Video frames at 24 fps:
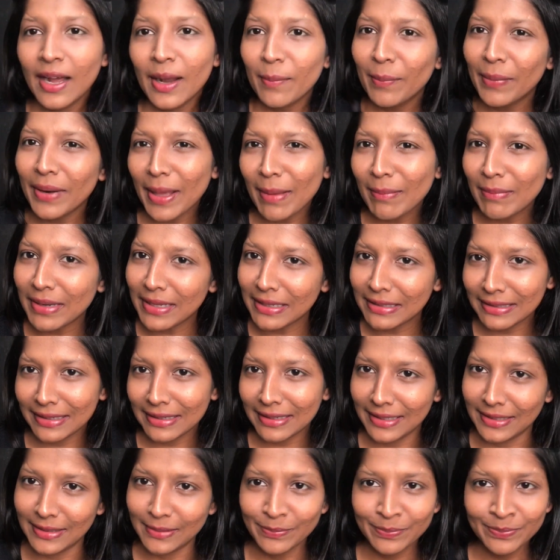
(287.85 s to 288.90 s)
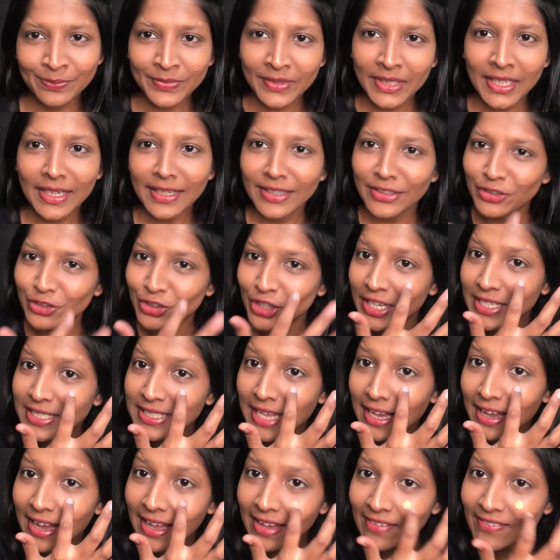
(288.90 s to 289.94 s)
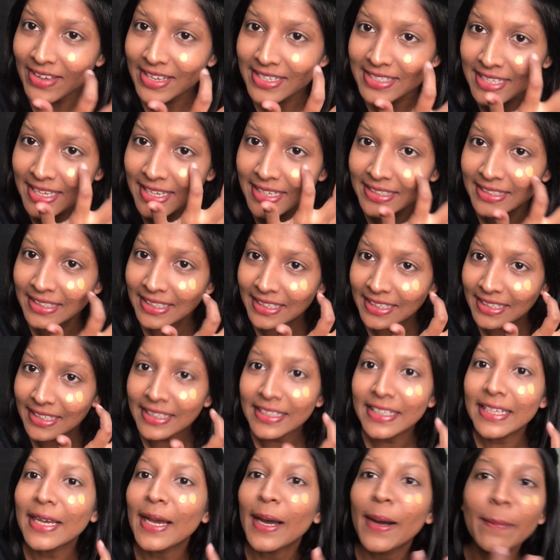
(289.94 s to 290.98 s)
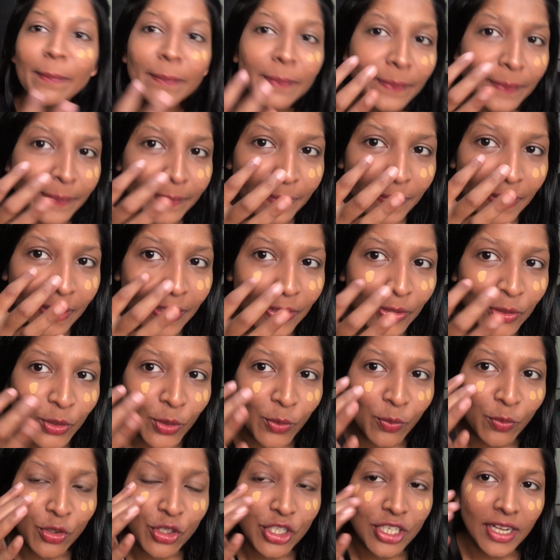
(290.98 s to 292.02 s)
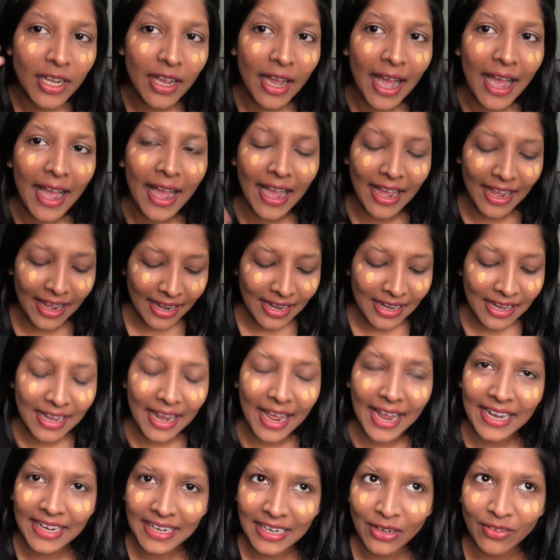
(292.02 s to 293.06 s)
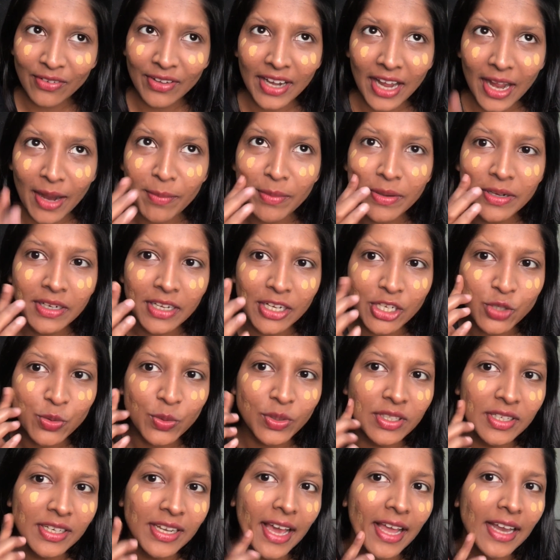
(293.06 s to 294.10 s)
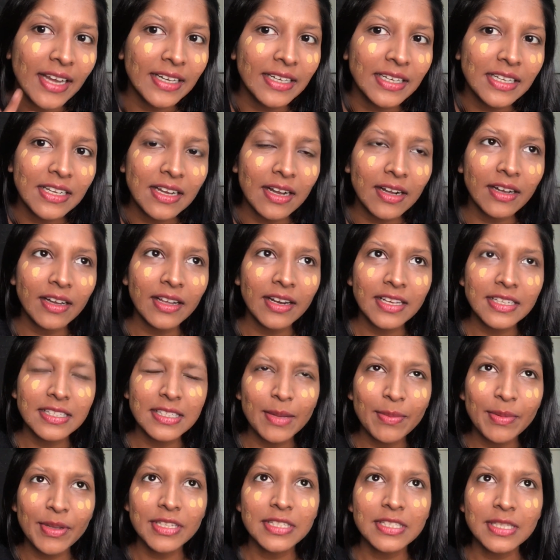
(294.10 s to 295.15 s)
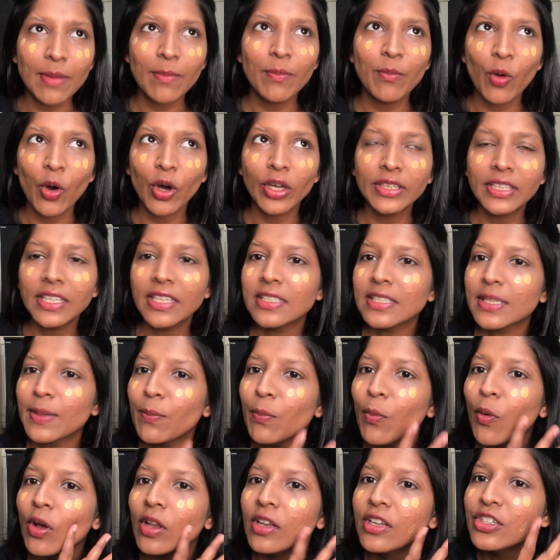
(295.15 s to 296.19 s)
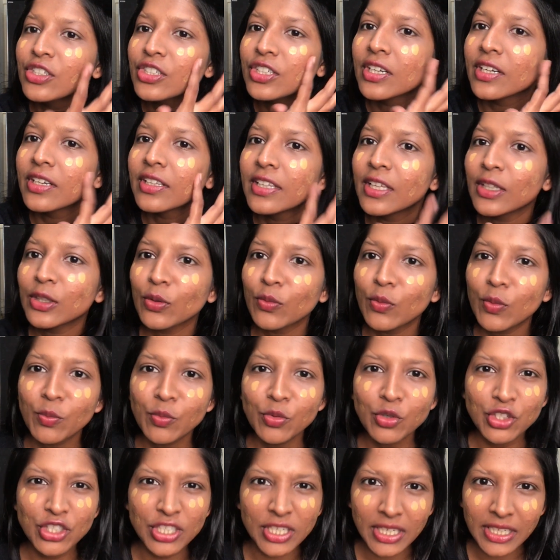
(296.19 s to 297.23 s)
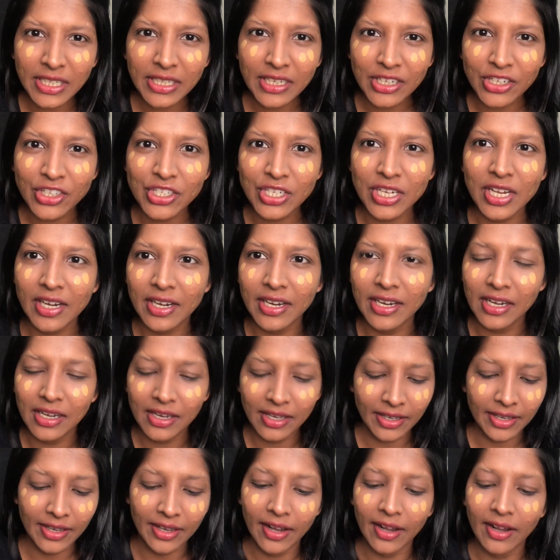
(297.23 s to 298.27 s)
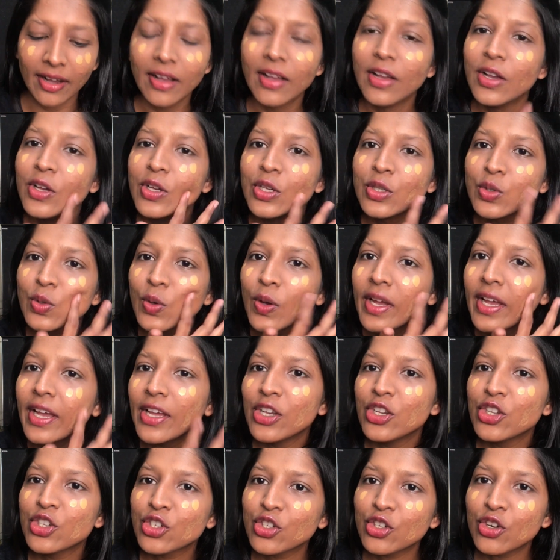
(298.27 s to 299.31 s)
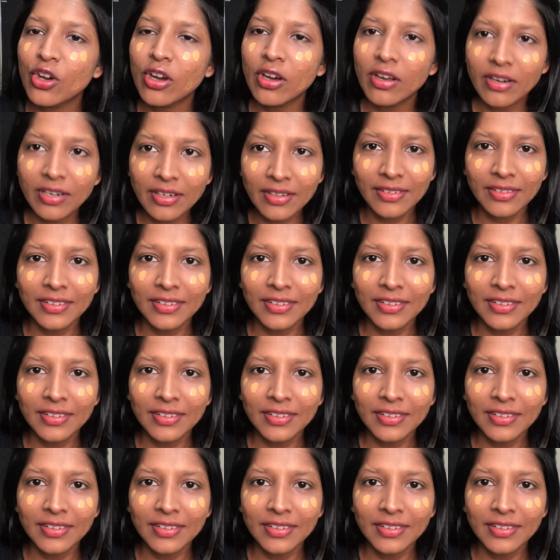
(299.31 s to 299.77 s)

बट आई एम लाइक नाइस जैसा है वैसा ही दिखने दे हम तो मुझे आई लाइक इट वेन आई एम इन टच विद रियालिटी अगर ऐसा मैंने सब बहुत ही ऐसे पॉलिश कर दिया तो वो मुझे ही अच्छा नहीं लगेगा सो आई एनश्योर